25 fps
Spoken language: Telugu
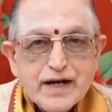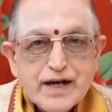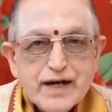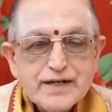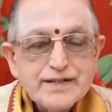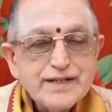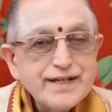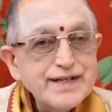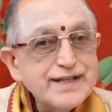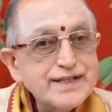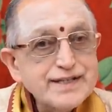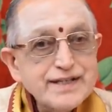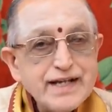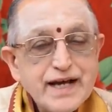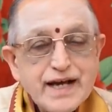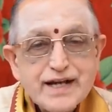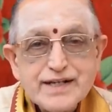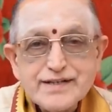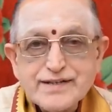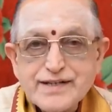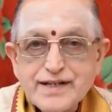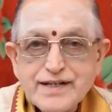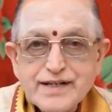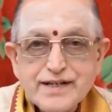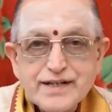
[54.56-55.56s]
అయితే ఇందాక
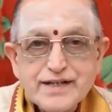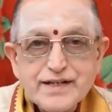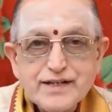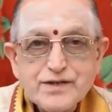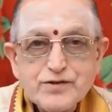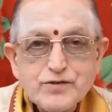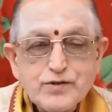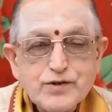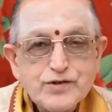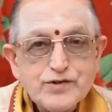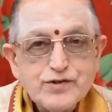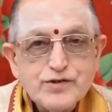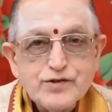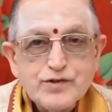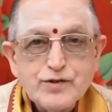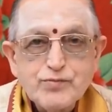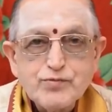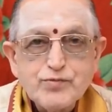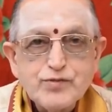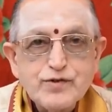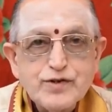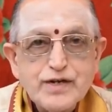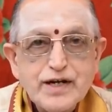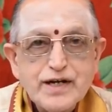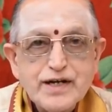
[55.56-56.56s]
శని గురించి
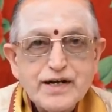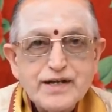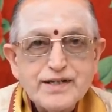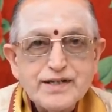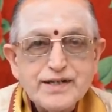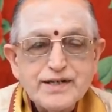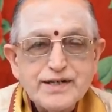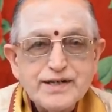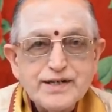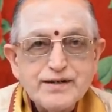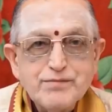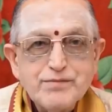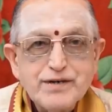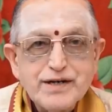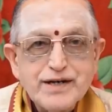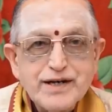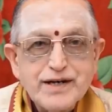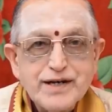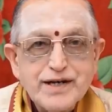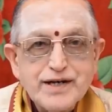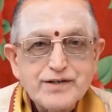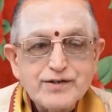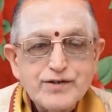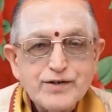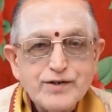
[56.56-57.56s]
చెప్పుకున్నాం కదండి మకర
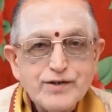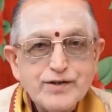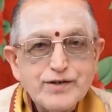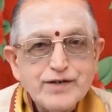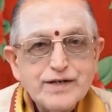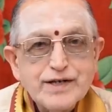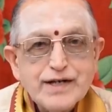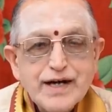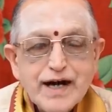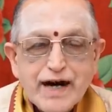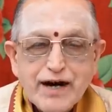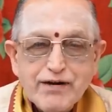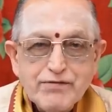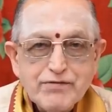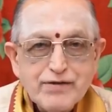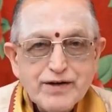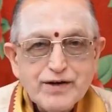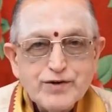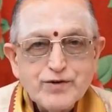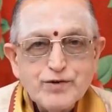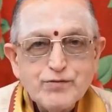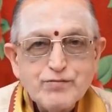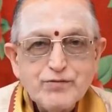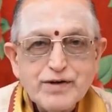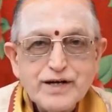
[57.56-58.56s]
రాశిలో అవే
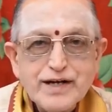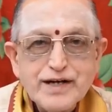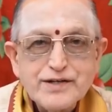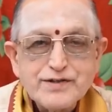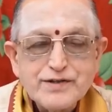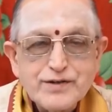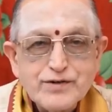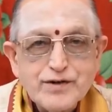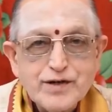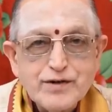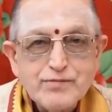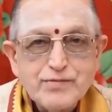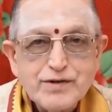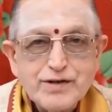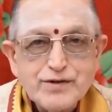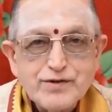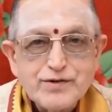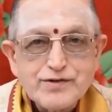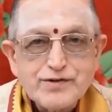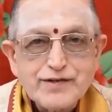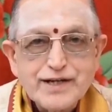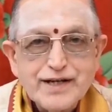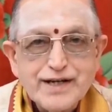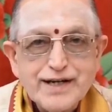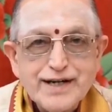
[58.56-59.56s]
కుంభరాశికి కూడా
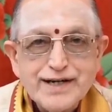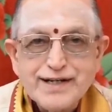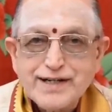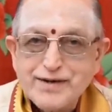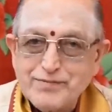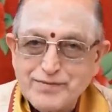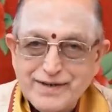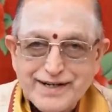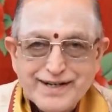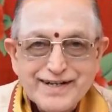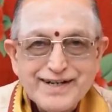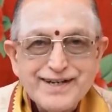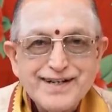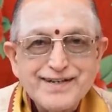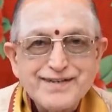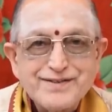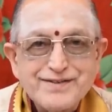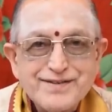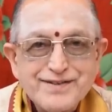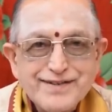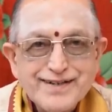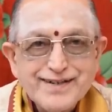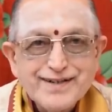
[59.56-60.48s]
పనికొస్తాయి అంటే పనికిరాదు